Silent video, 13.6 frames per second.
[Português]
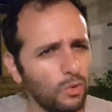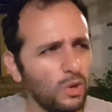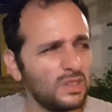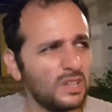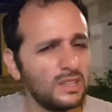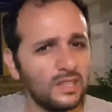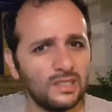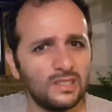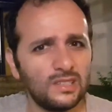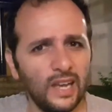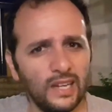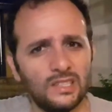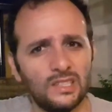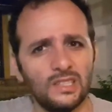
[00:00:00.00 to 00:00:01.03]
O
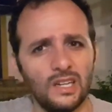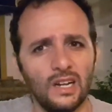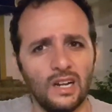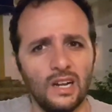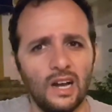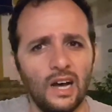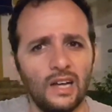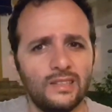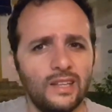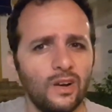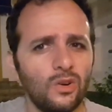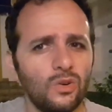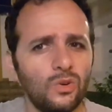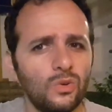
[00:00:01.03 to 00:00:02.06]
87
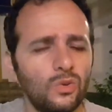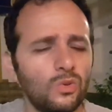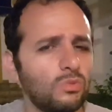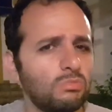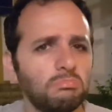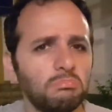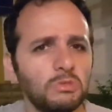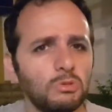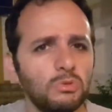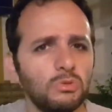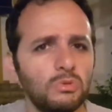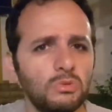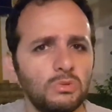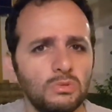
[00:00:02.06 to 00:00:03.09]
até o,
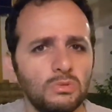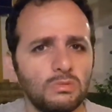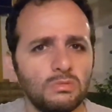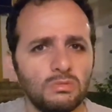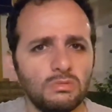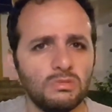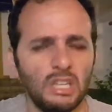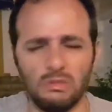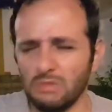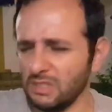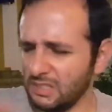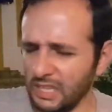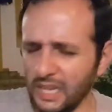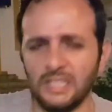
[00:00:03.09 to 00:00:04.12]
o
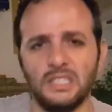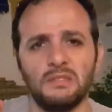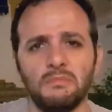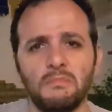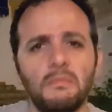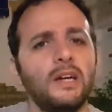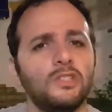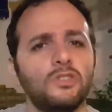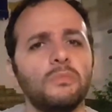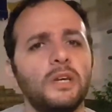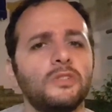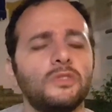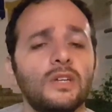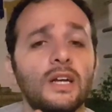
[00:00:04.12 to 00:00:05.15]
107, mais ou
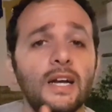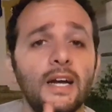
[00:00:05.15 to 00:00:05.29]
menos.